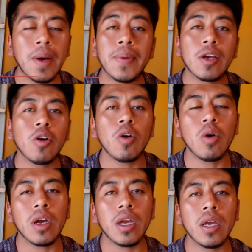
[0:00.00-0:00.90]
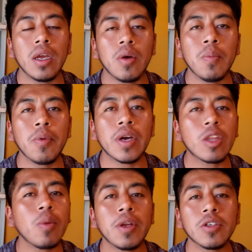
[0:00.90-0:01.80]
Me aplico eh, un
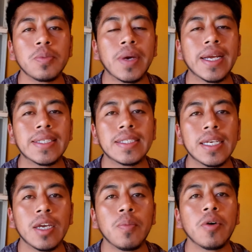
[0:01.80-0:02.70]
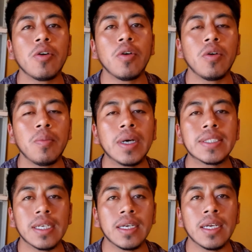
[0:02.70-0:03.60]
poquito menos para que se seque un poco
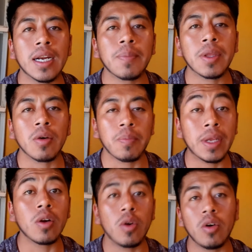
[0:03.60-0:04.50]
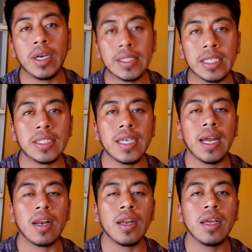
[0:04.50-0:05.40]
más eh, rápido, pero lo
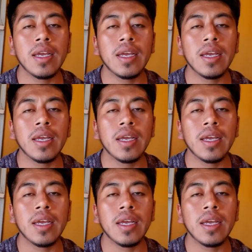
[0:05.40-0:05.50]
esencial